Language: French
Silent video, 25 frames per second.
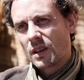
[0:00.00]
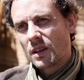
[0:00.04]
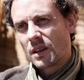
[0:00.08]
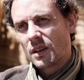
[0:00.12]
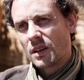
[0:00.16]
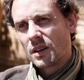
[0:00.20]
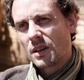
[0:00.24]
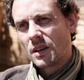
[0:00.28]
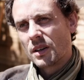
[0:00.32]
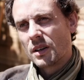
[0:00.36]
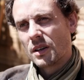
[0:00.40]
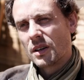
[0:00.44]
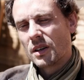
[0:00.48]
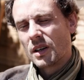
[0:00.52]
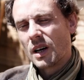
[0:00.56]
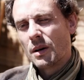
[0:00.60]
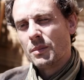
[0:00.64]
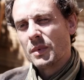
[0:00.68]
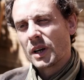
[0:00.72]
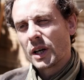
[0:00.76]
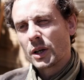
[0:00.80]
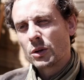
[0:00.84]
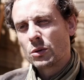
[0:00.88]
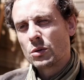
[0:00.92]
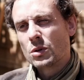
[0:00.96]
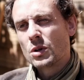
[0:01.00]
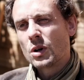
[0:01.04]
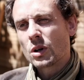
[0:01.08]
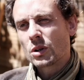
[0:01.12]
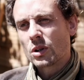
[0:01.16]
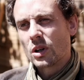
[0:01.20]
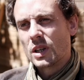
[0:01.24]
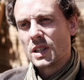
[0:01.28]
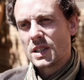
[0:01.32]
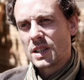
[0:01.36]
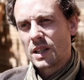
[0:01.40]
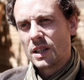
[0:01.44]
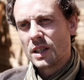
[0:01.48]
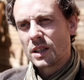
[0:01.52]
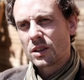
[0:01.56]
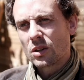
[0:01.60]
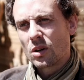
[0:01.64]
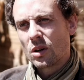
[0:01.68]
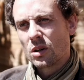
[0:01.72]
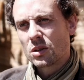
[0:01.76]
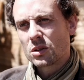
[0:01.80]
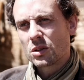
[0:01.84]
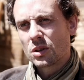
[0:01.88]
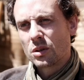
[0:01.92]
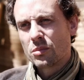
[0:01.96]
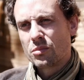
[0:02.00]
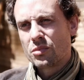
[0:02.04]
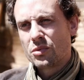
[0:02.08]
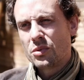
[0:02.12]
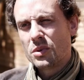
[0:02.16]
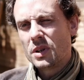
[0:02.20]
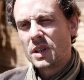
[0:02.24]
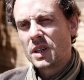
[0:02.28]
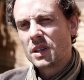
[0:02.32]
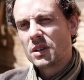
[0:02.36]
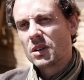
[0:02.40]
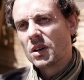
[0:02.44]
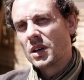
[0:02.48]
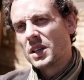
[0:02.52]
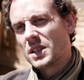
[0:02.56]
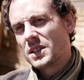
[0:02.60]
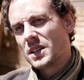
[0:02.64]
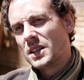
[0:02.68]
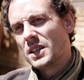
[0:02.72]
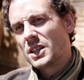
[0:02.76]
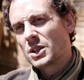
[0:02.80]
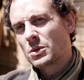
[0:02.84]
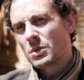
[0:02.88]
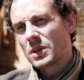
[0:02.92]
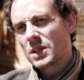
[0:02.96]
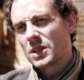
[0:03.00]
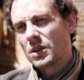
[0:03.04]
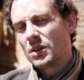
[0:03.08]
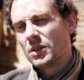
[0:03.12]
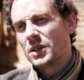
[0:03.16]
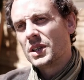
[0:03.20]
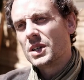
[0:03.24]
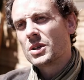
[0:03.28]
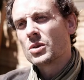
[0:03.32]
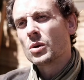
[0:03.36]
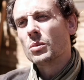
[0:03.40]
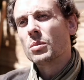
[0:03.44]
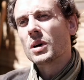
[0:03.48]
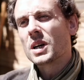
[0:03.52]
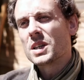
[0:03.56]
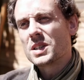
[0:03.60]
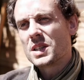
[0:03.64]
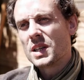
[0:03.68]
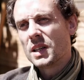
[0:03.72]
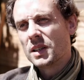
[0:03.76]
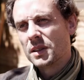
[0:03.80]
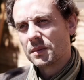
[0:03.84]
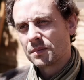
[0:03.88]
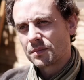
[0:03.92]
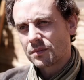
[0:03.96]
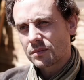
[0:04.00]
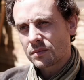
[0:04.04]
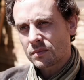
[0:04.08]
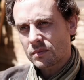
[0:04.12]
euh, Amérique du Nord dans les années 30, puis dans les années 70 au Brésil,